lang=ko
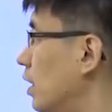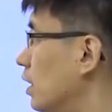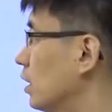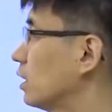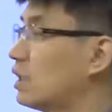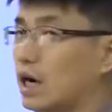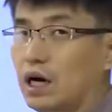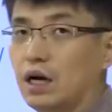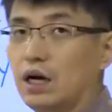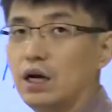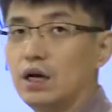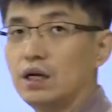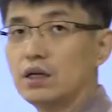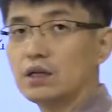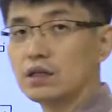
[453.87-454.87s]
그러니까
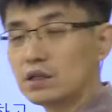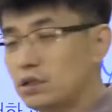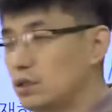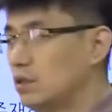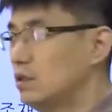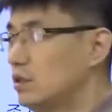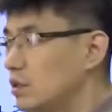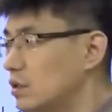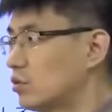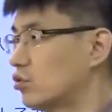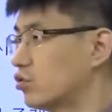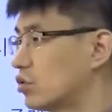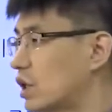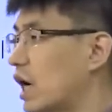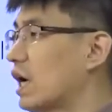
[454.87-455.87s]
그
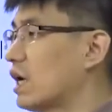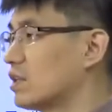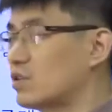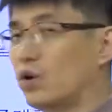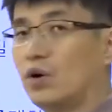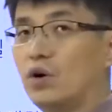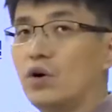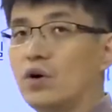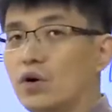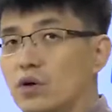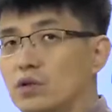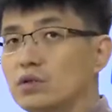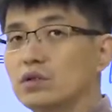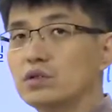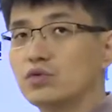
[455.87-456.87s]
국가에서
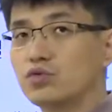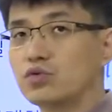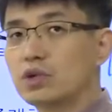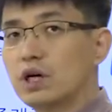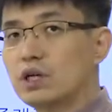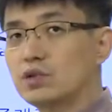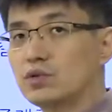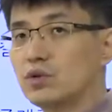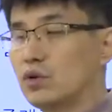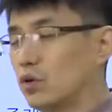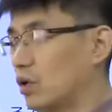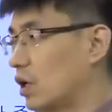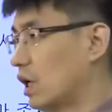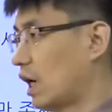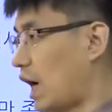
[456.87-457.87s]
그
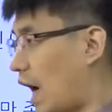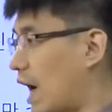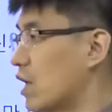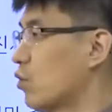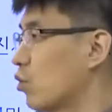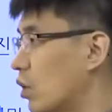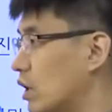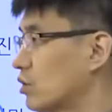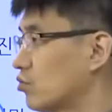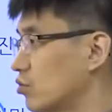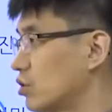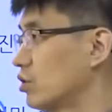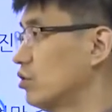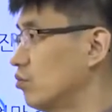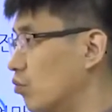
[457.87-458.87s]
국가에서 가용할 수
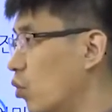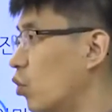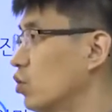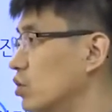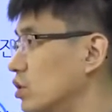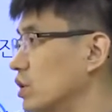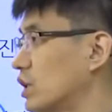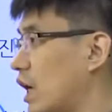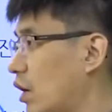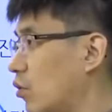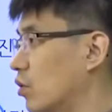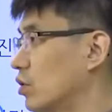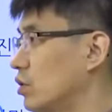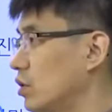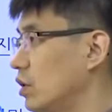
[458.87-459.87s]
있는 모든
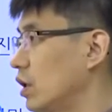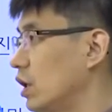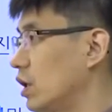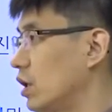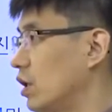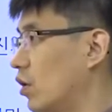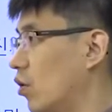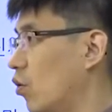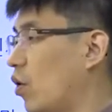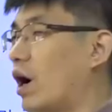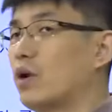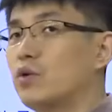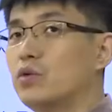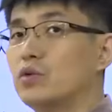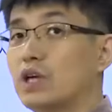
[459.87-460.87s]
자원을 어,
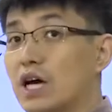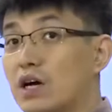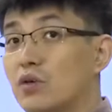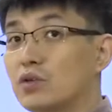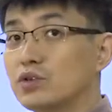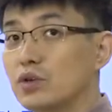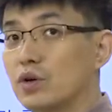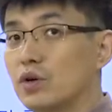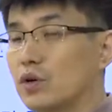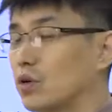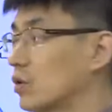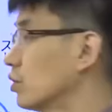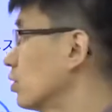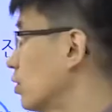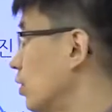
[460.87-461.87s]
활용을 한 거죠.
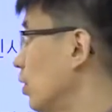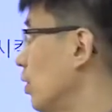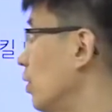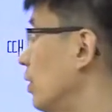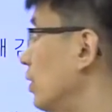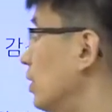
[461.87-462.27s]
그죠?